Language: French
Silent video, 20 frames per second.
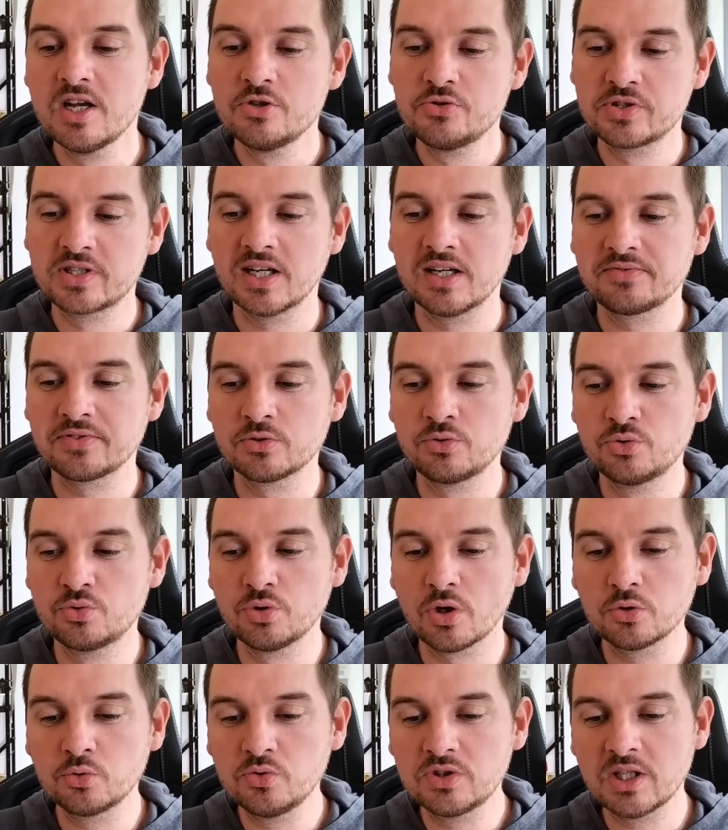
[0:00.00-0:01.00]
Jusqu'à la fin du
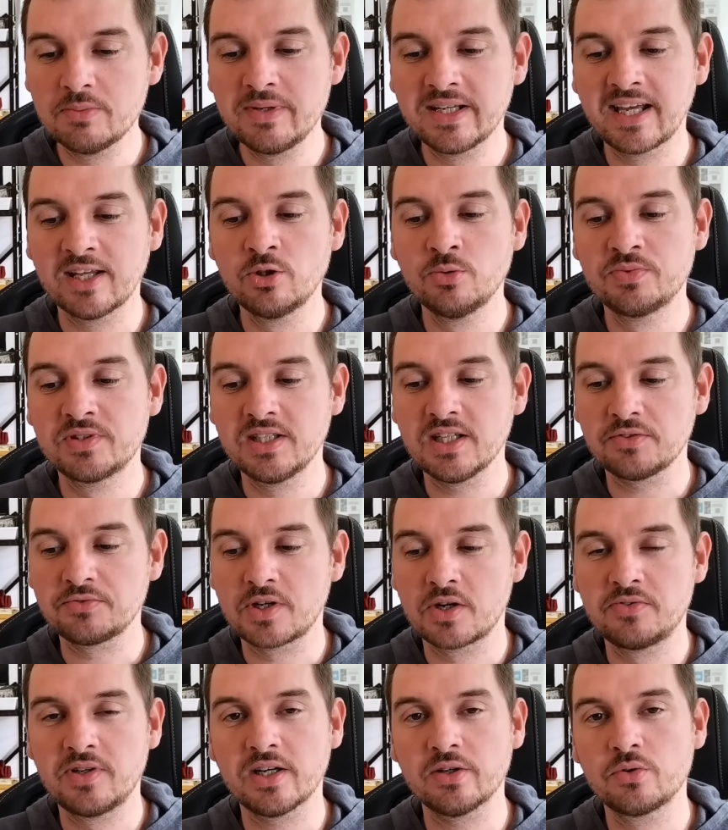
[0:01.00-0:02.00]
tour, tous tes mécanoptères vont
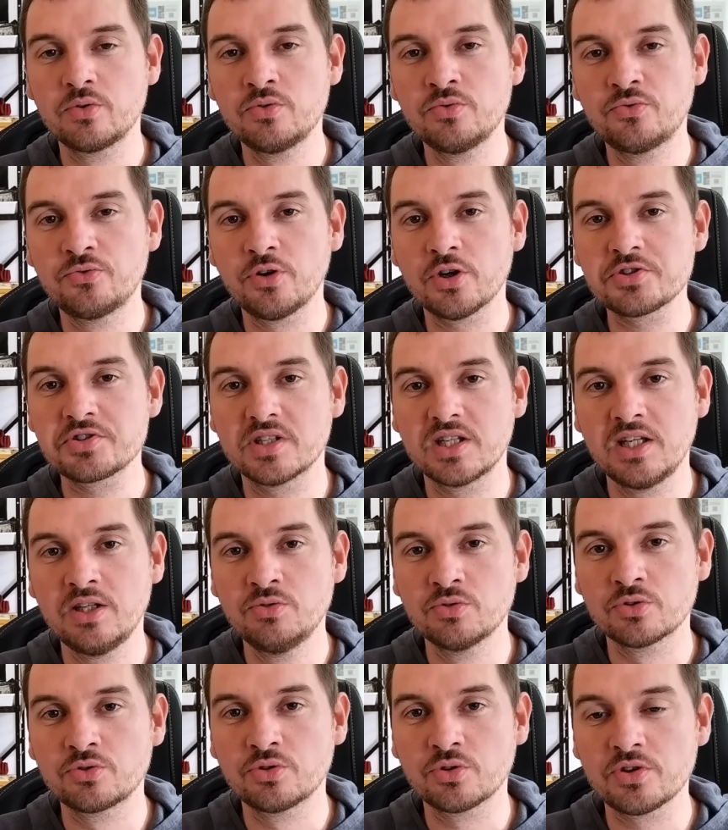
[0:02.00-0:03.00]
avoir une force et
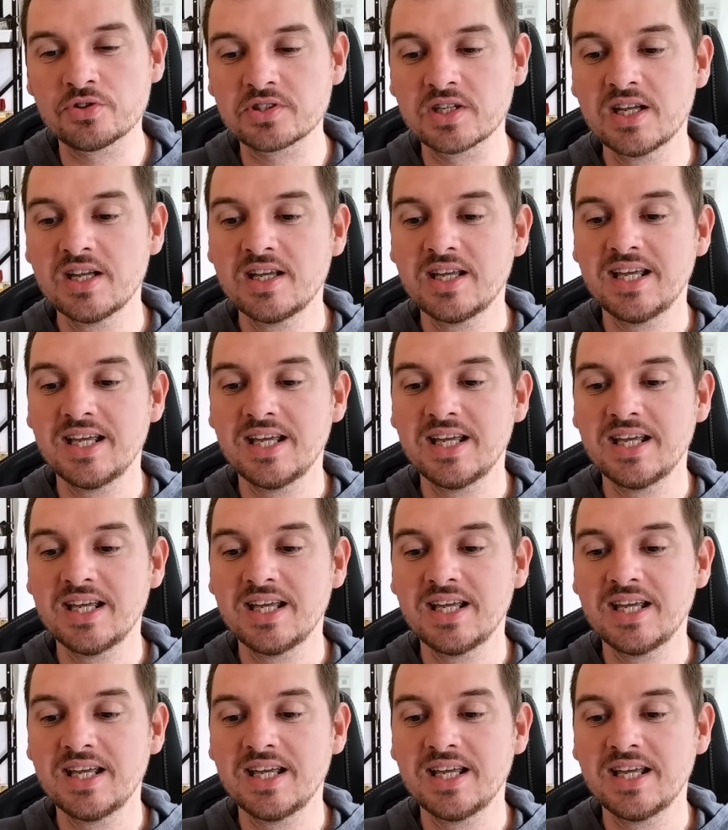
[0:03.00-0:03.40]
une endurance